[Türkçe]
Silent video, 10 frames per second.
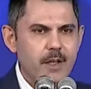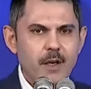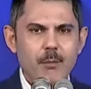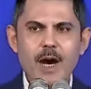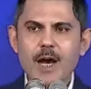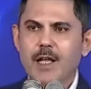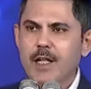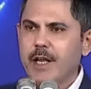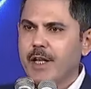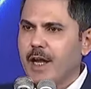
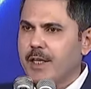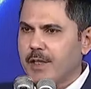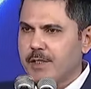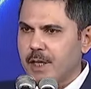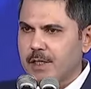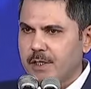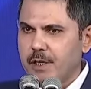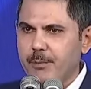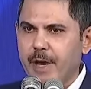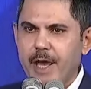bahanelerin arkasına
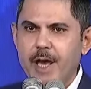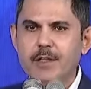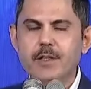sığınmayan